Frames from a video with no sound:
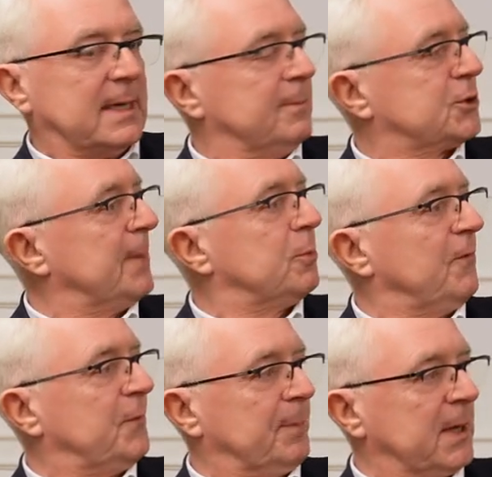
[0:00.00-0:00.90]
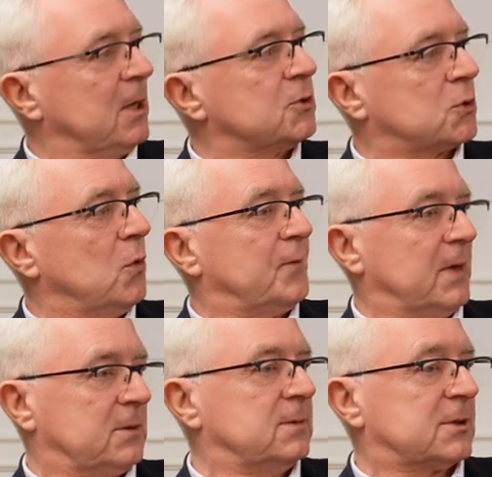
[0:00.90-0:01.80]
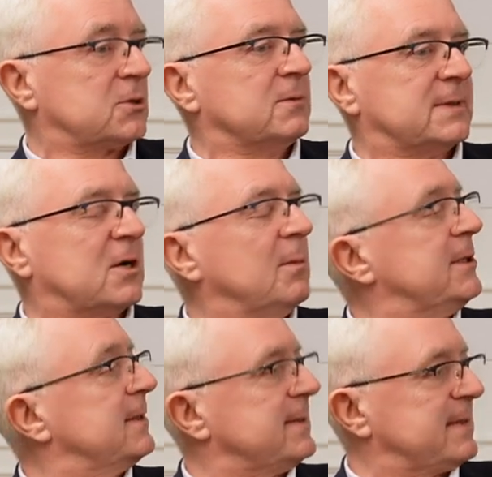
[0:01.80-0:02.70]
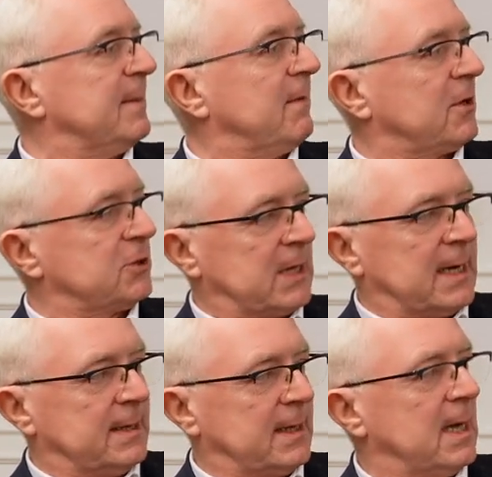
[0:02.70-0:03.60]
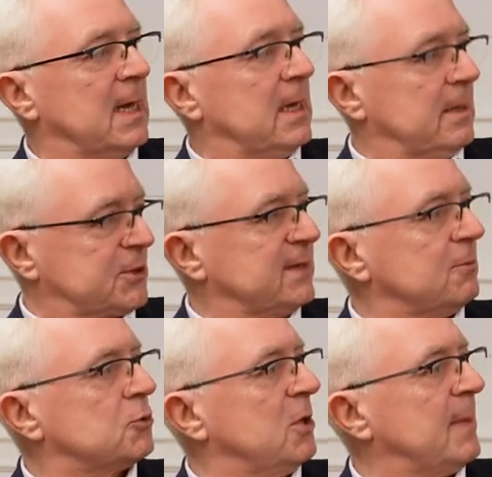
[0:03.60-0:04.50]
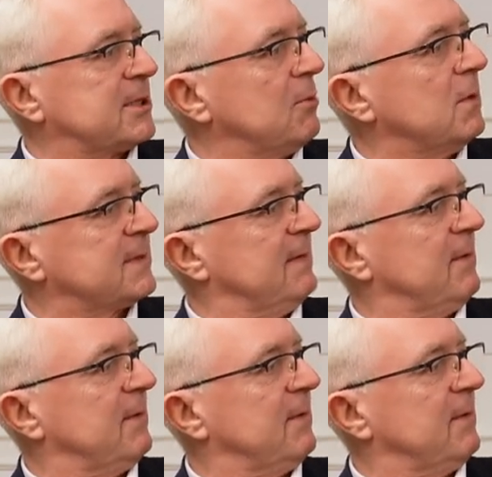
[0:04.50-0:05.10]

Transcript: ten przepływ pieniążków, y, zresztą znakomicie systemowo rozdzielanych y, przez Urząd Marszałkowski